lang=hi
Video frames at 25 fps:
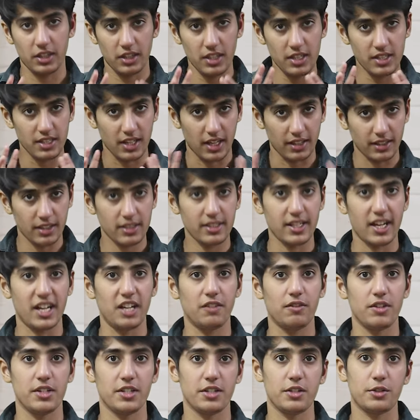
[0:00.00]
जितनी ज़्यादा
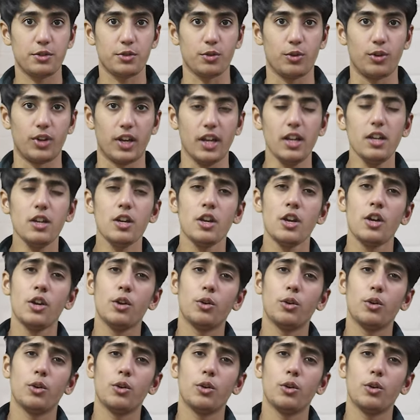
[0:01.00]
साइट विजिट्स होंगे